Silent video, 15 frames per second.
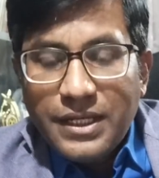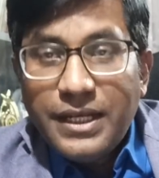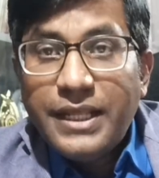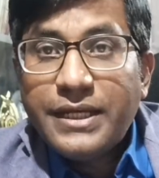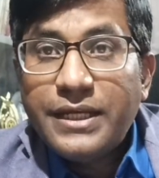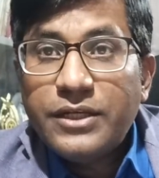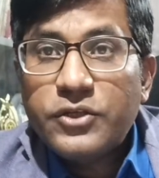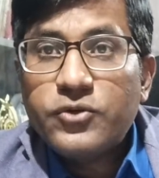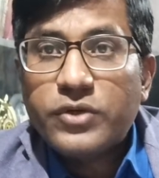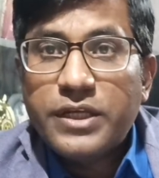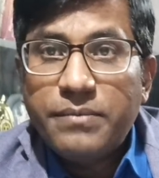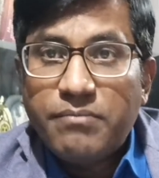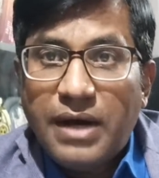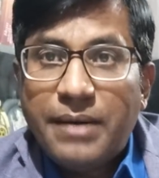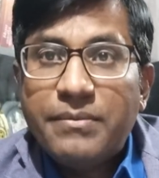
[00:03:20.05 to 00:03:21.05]
लेकिन
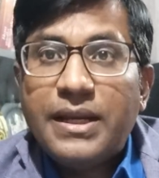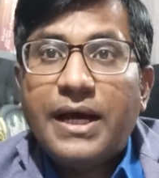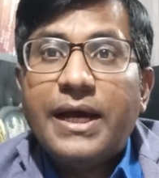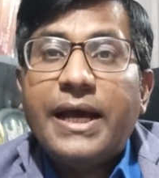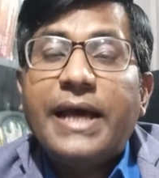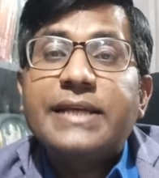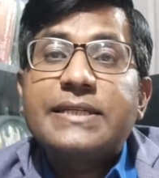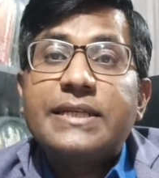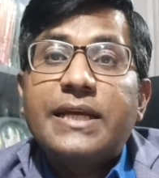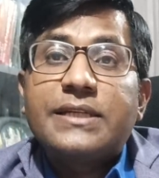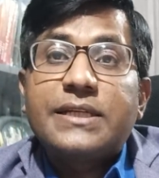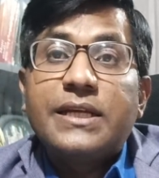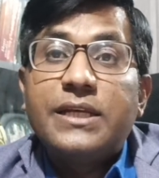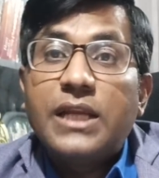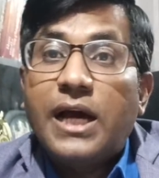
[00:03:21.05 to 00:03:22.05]
चूंकि मामला ऐसे
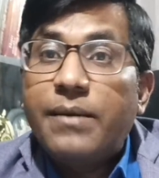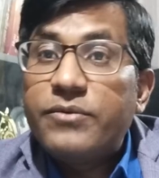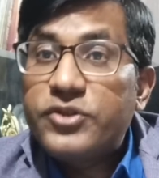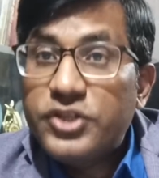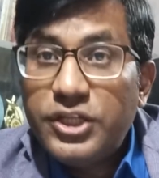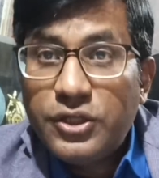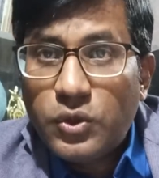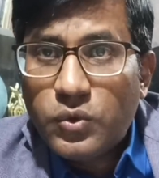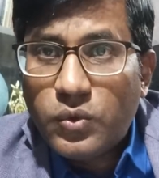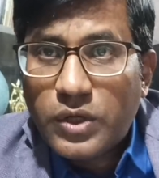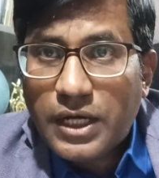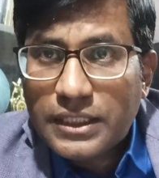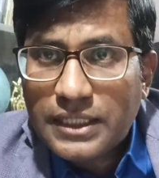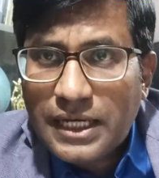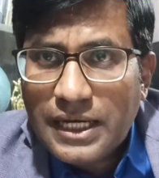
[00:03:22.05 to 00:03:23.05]
ऐसे नामचीन लोगों
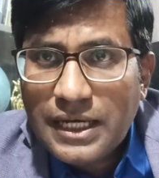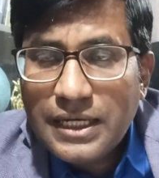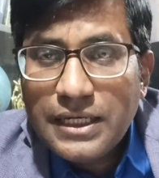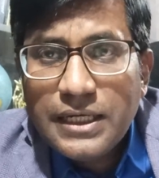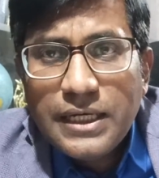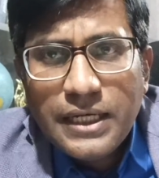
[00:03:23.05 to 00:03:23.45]
का था